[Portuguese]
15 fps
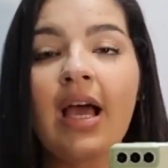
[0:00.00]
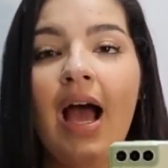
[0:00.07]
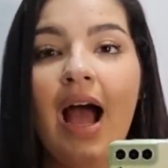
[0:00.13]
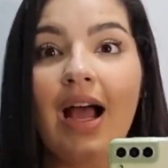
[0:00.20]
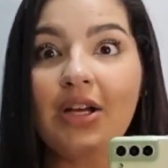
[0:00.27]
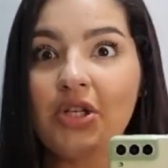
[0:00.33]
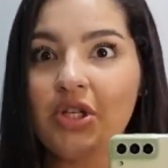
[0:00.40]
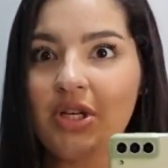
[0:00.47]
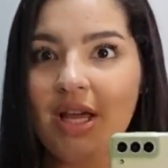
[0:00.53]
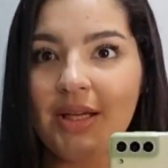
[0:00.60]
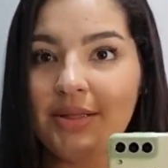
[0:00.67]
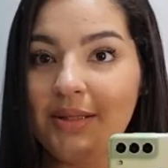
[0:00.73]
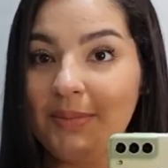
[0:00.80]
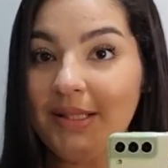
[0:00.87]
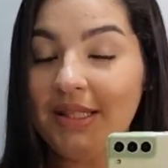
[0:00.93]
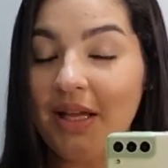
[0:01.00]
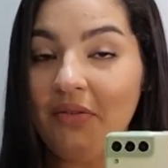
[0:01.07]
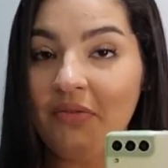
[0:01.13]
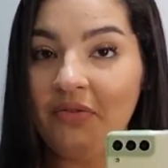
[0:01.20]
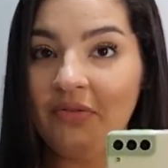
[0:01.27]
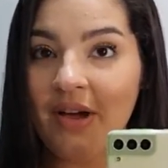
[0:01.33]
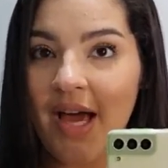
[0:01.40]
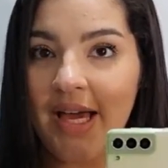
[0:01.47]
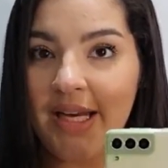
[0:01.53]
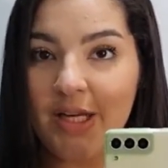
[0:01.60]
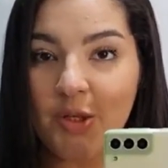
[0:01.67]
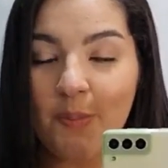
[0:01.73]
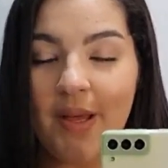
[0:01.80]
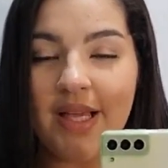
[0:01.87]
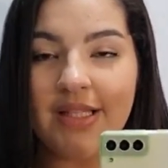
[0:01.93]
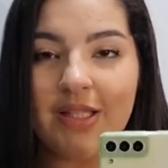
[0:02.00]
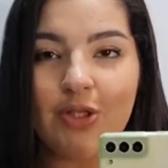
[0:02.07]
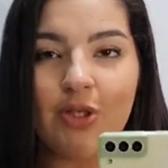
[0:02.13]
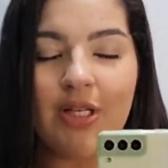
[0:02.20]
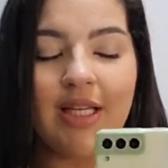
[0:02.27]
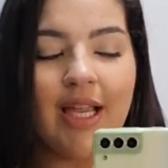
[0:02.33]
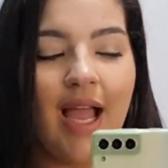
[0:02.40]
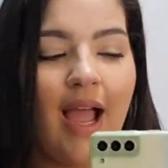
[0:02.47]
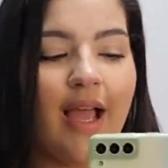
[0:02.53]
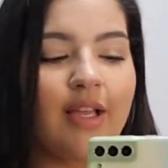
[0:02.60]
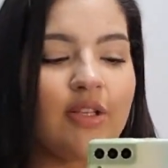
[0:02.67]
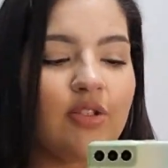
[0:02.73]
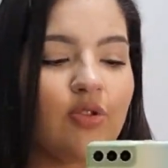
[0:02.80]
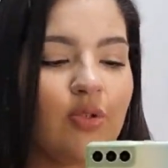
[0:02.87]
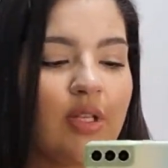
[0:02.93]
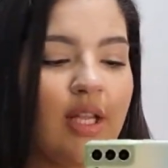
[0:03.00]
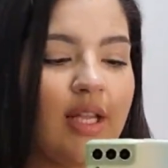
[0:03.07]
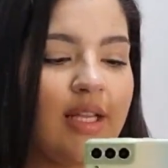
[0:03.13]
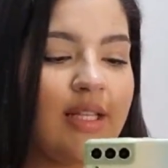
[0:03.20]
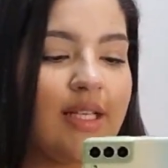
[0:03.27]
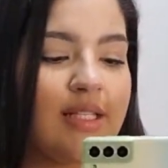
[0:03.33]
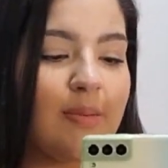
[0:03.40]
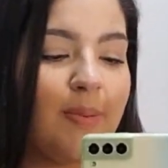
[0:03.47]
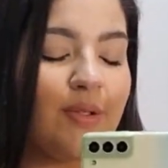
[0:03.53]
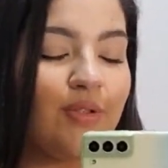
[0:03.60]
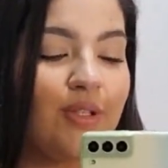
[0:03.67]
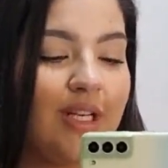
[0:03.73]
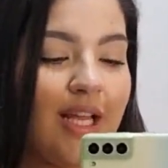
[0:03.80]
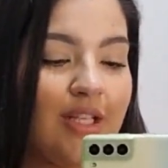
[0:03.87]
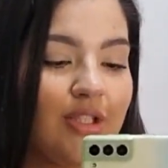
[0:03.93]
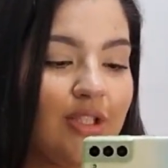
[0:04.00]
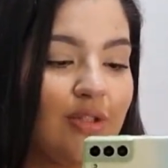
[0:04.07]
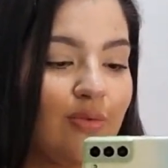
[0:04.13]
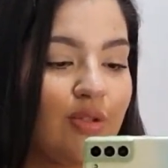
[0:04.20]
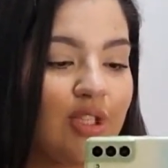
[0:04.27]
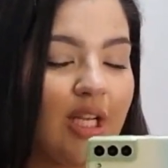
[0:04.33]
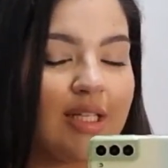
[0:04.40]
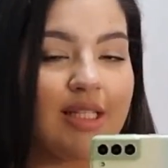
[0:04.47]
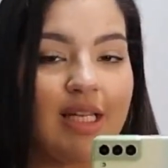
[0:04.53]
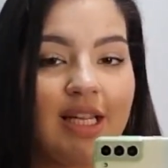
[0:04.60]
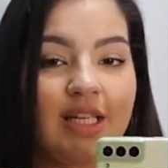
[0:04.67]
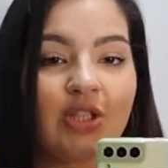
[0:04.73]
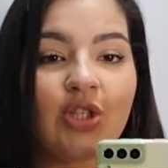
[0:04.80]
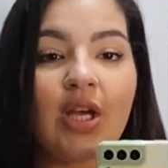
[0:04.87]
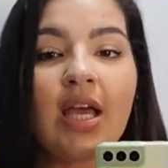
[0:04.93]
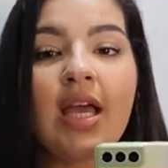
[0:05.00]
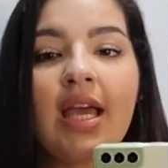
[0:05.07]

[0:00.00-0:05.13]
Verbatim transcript: a Shein também tem várias peças legais né, nessa padronagem do xadrez.